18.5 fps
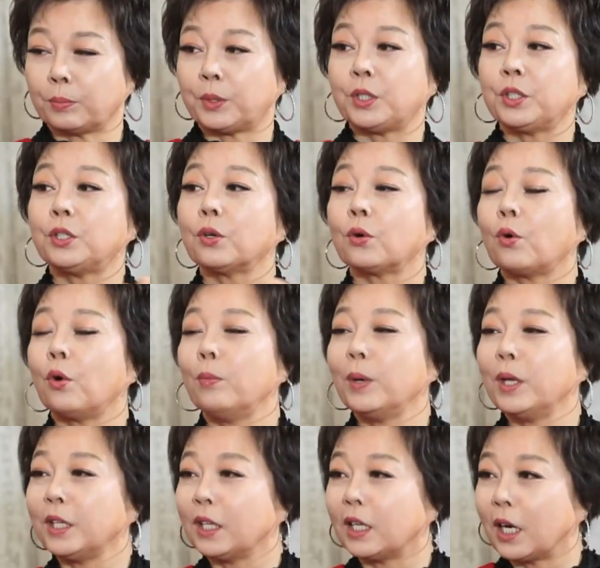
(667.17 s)
비교
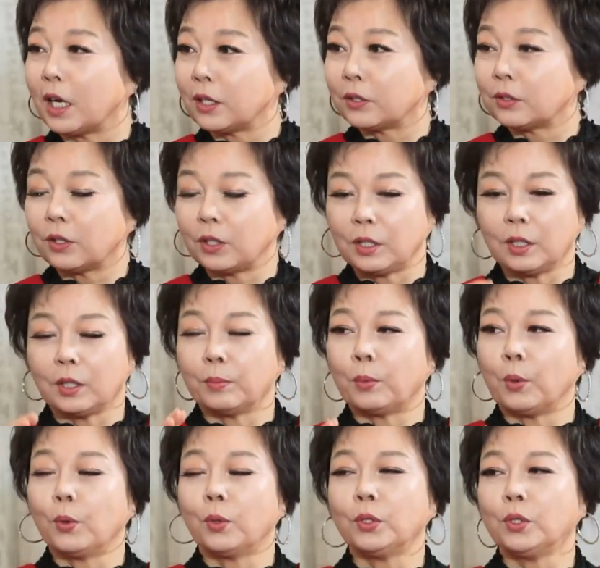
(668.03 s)
코미디라 그래서
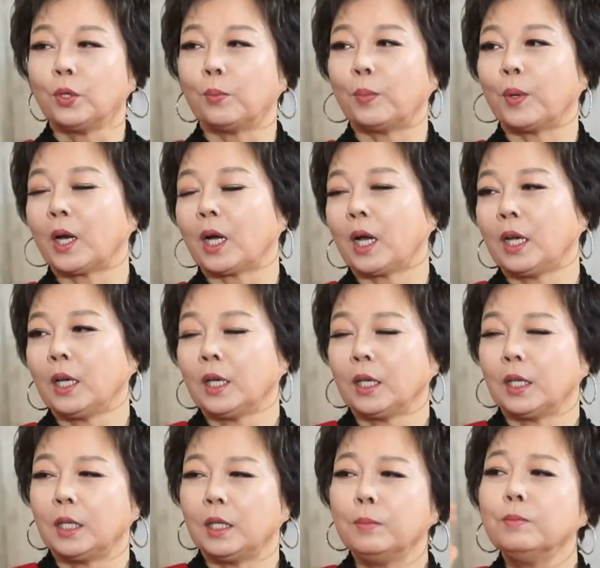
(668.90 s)
봉원이 오빠가
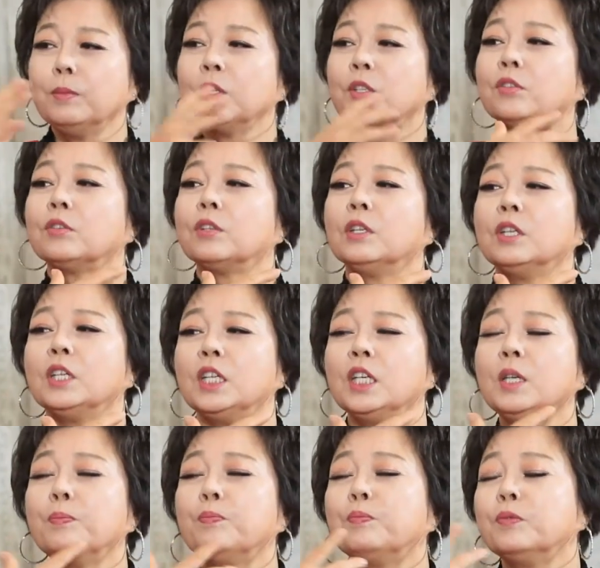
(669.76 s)

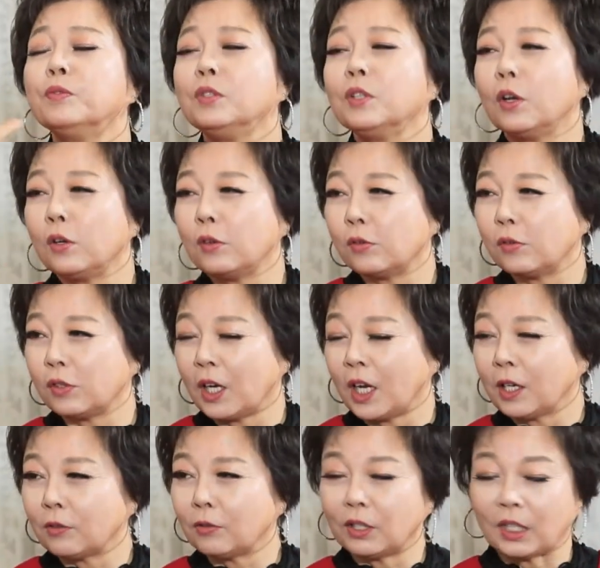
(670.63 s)
임미숙이는 이쁜 얼굴로
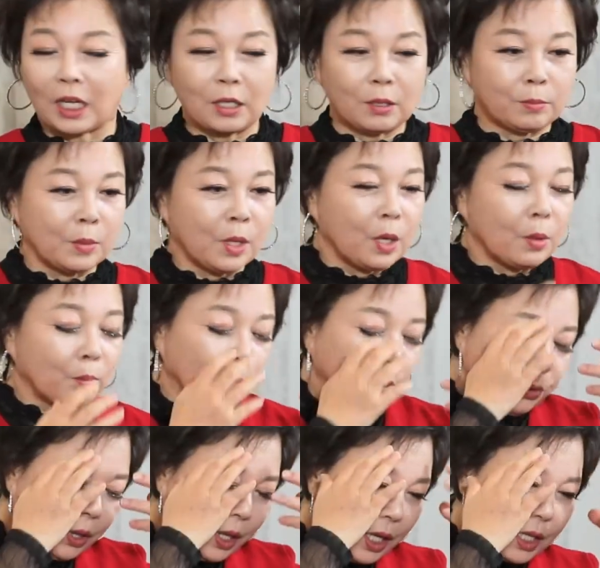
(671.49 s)
하고 나는
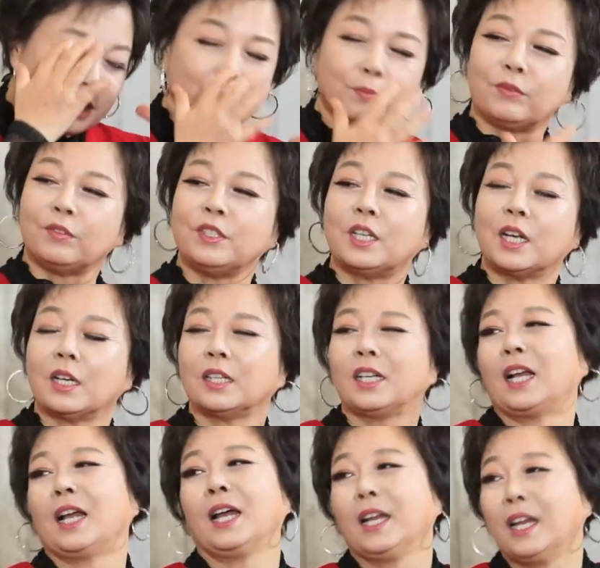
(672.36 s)
못난이
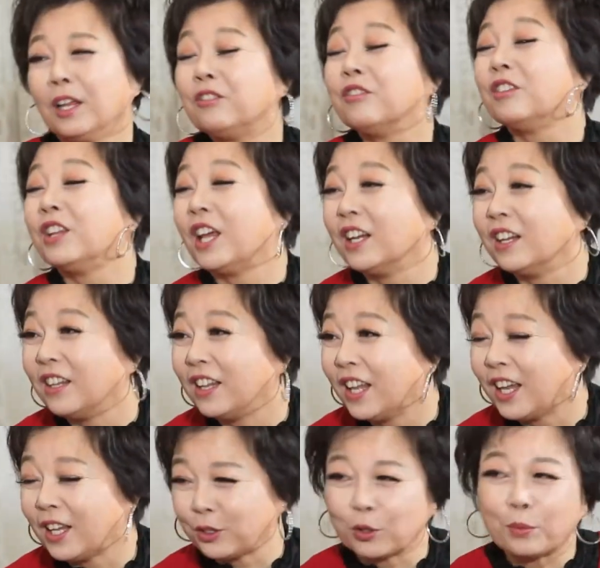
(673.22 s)
분장을 안 해도
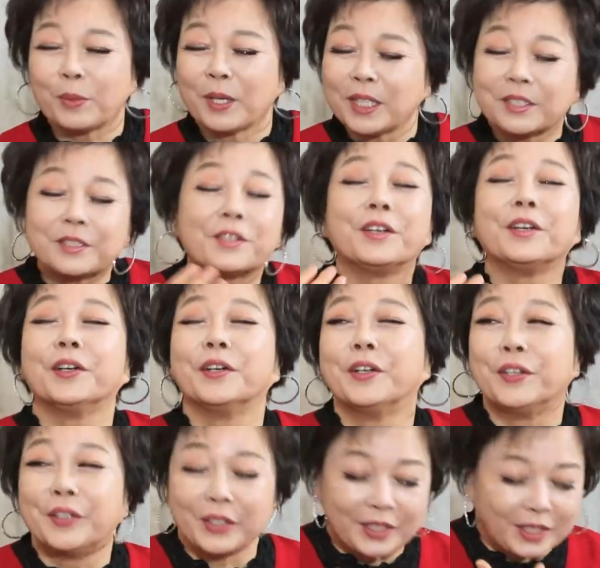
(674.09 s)
되는데 좀
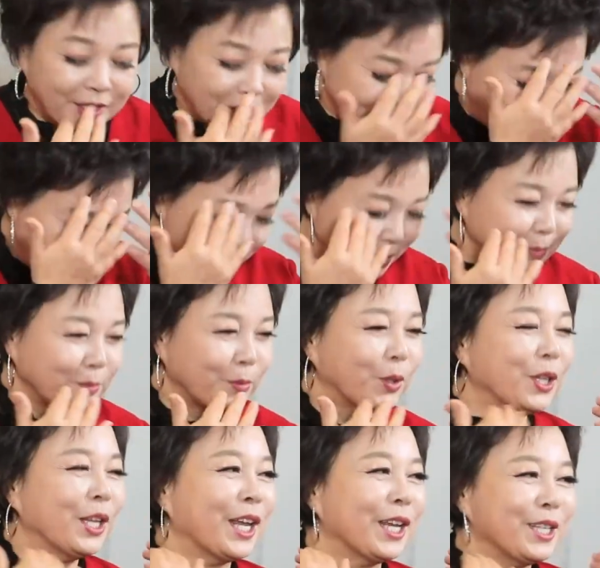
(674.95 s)
했어요. 예.
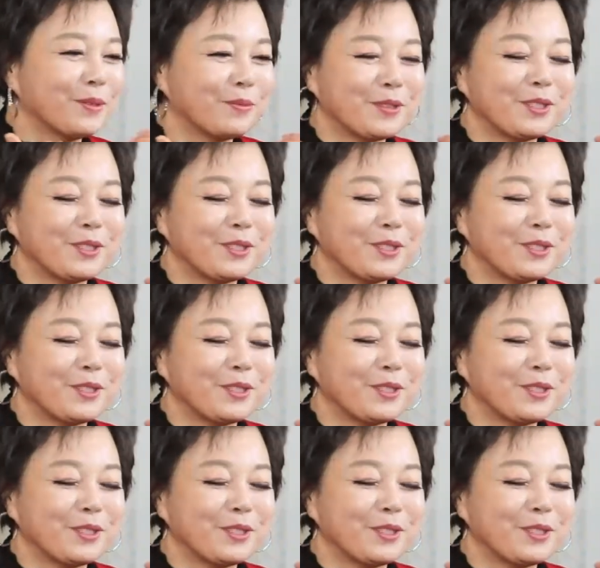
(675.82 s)
못난이